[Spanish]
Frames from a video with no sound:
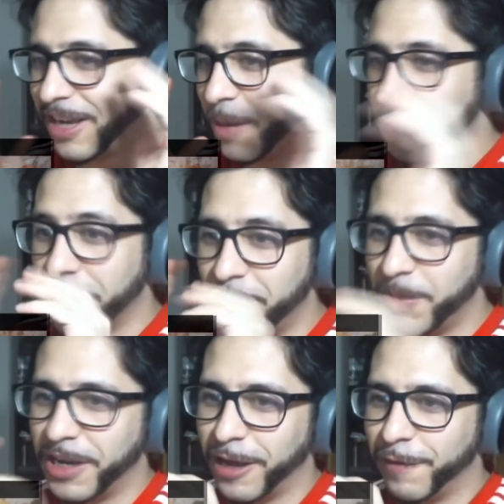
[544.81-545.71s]
muy
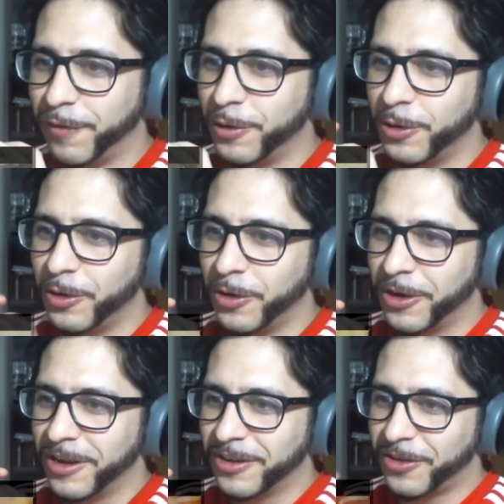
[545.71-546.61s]
épica de fondo.
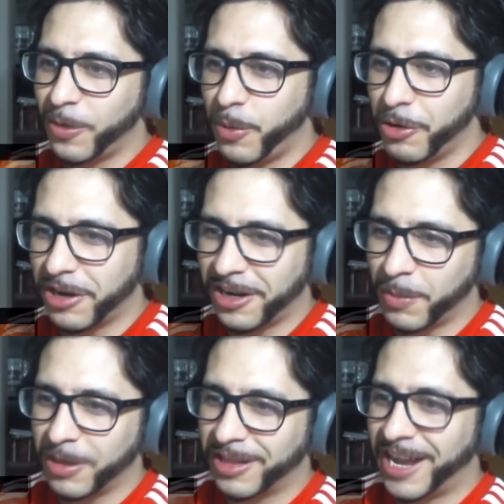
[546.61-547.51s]
Yo no puedo creer que
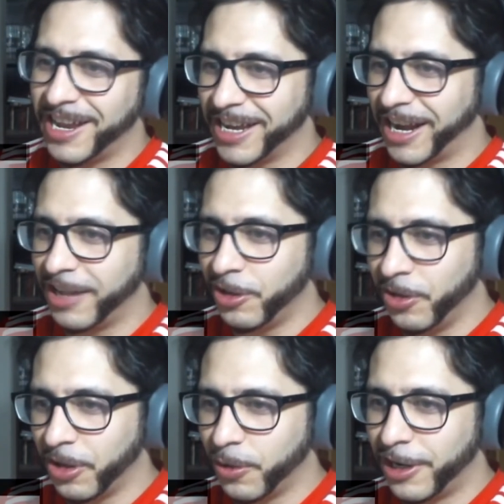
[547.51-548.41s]
me esté alegrando
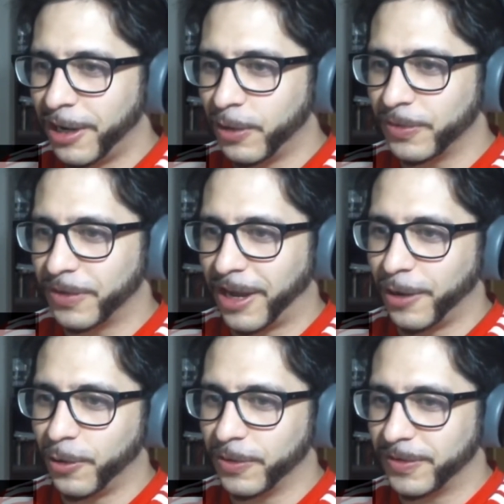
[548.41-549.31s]
de ver a los, a
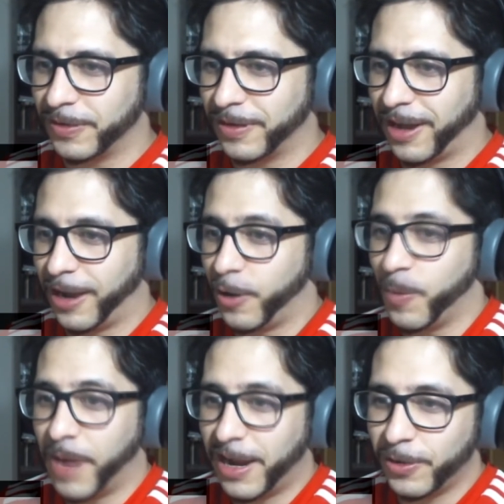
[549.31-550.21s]
los, a los
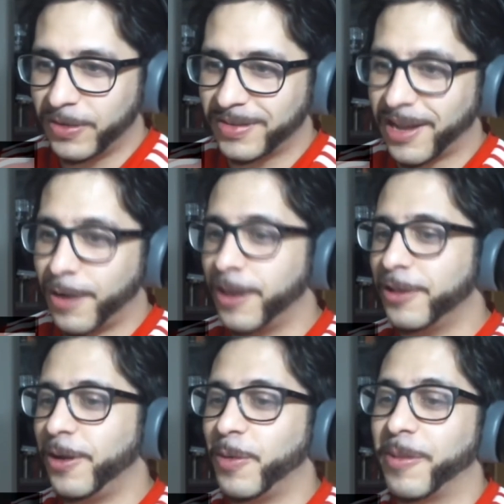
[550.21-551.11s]
malos salvando
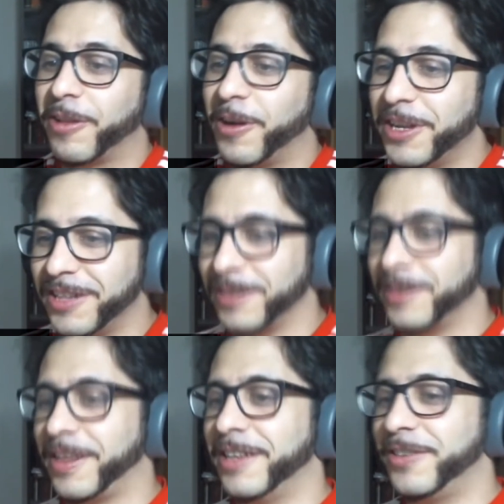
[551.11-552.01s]
a los protagonistas. O
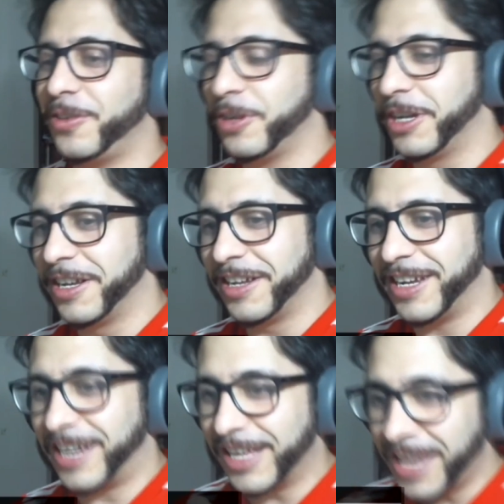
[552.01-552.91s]
sea, de hecho, es
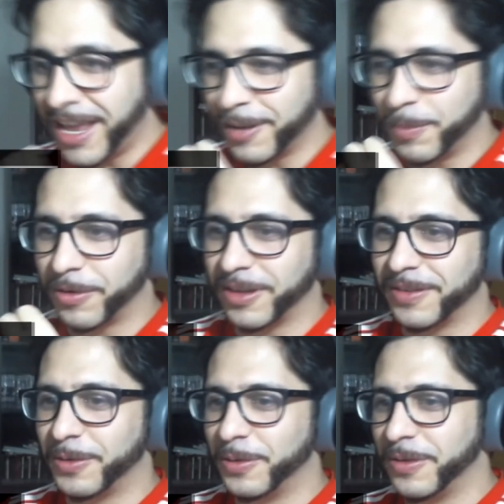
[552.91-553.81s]
genial, porque
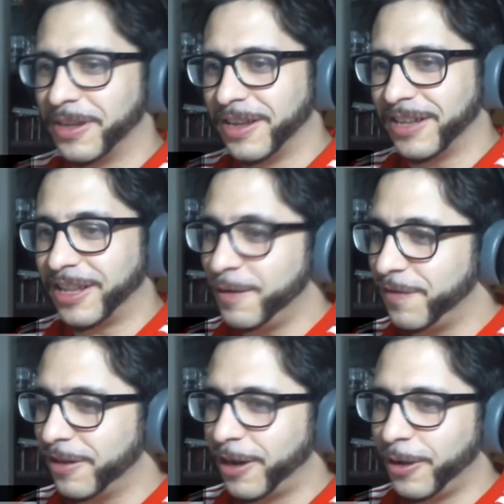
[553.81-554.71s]
están
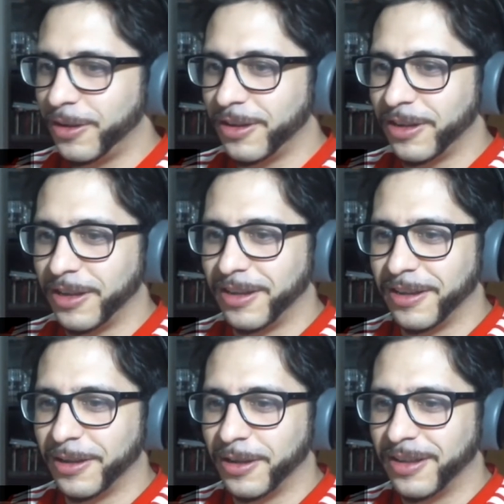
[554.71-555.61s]
infiltrados y
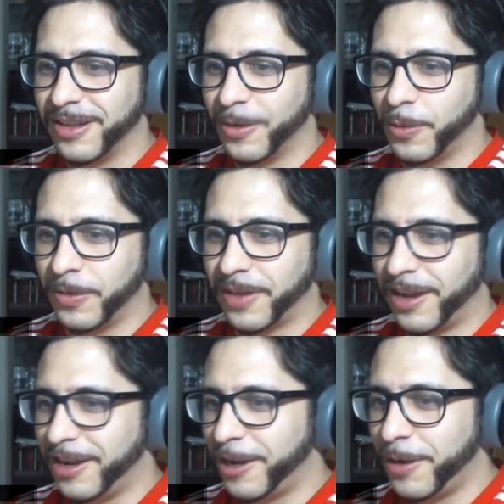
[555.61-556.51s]
uno se
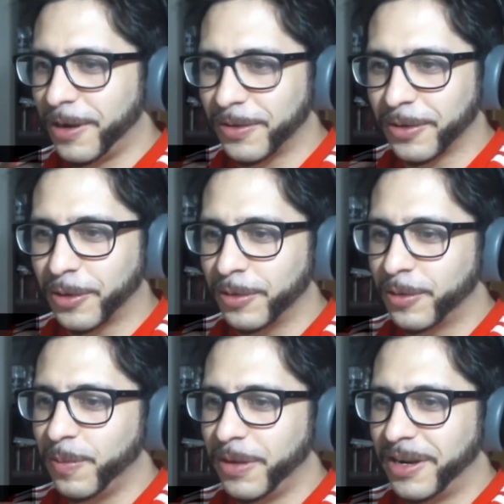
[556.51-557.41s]
alegra de ver a los Stormtroopers